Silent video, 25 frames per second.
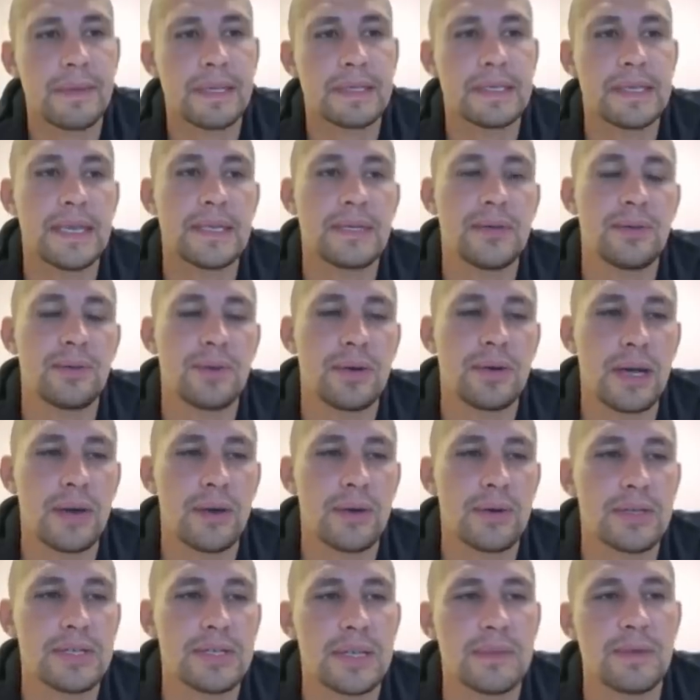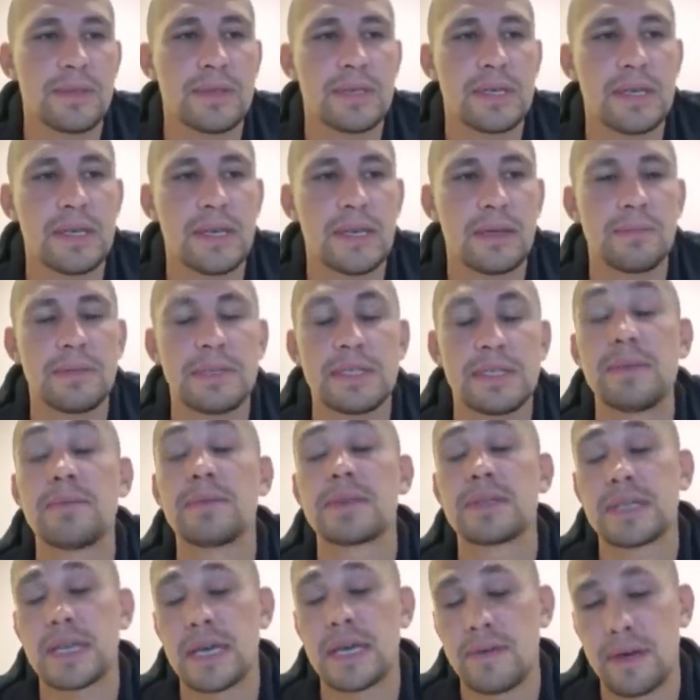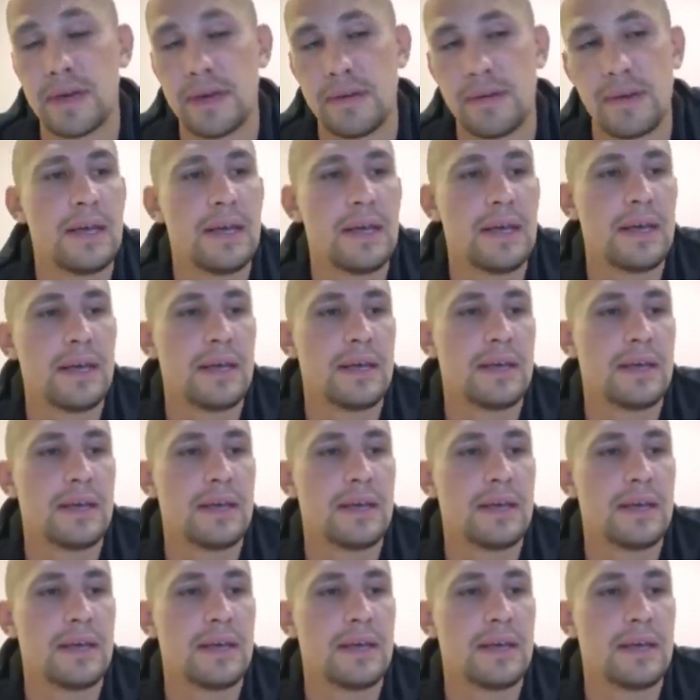Дядя Юра, короче, со мной сидел, мы с ним разговаривали.